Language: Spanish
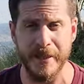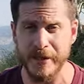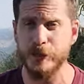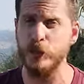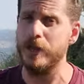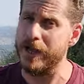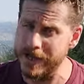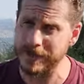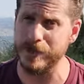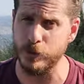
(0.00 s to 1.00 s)
De hecho, en
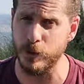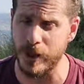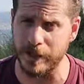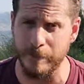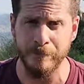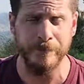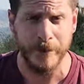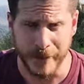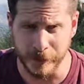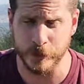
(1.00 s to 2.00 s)
esta ciudad,
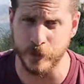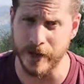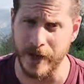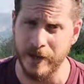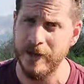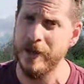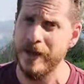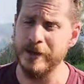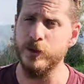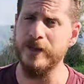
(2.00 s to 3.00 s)
en Zora,
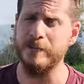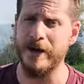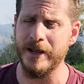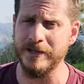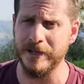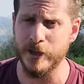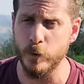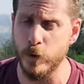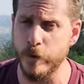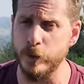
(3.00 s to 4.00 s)
es donde van a ser
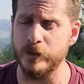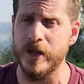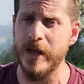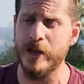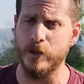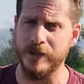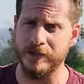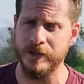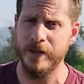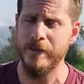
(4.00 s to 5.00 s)
uno de los
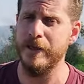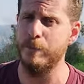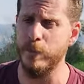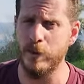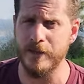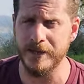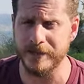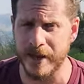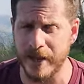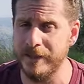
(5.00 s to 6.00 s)
héroes del pueblo de
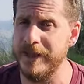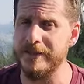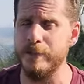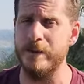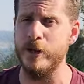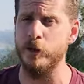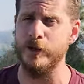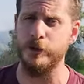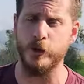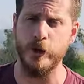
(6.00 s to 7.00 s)
Israel de ese periodo
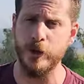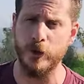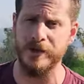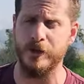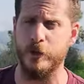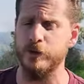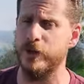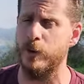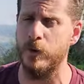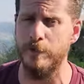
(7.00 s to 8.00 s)
histórico que se conoce
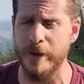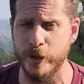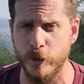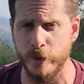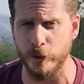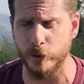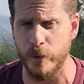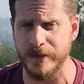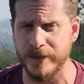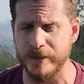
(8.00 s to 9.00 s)
como el periodo de los
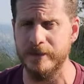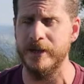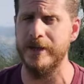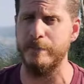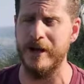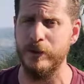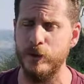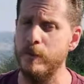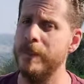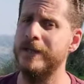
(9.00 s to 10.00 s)
jueces,
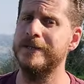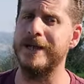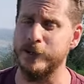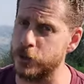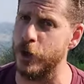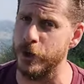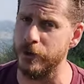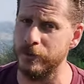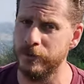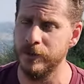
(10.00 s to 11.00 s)
llamado
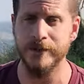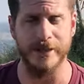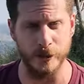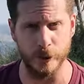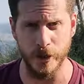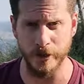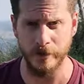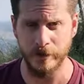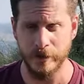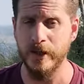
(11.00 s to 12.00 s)
Sansón.
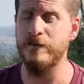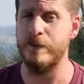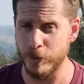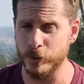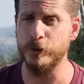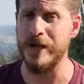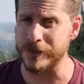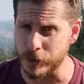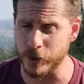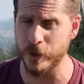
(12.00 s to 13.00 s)
Sansón el famoso
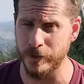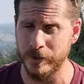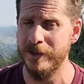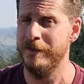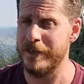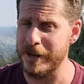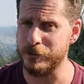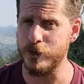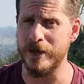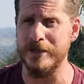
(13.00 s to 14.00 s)
Sansón de la
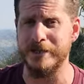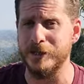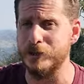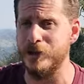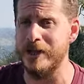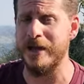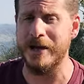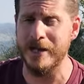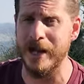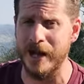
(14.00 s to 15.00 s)
historia de Sansón y
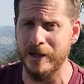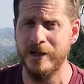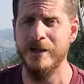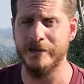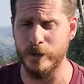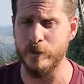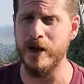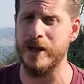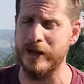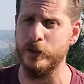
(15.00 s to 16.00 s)
Dalila, según
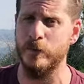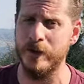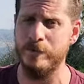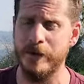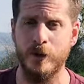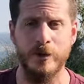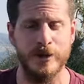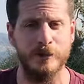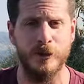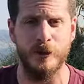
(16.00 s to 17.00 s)
el relato bíblico,
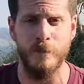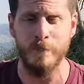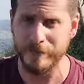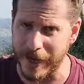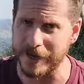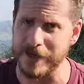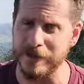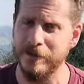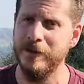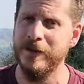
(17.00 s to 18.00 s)
nació
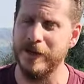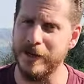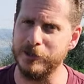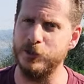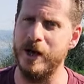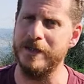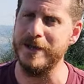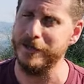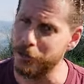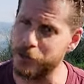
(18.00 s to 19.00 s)
aquí, en la ciudad
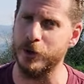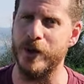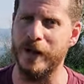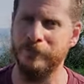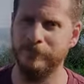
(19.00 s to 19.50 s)
de Zora.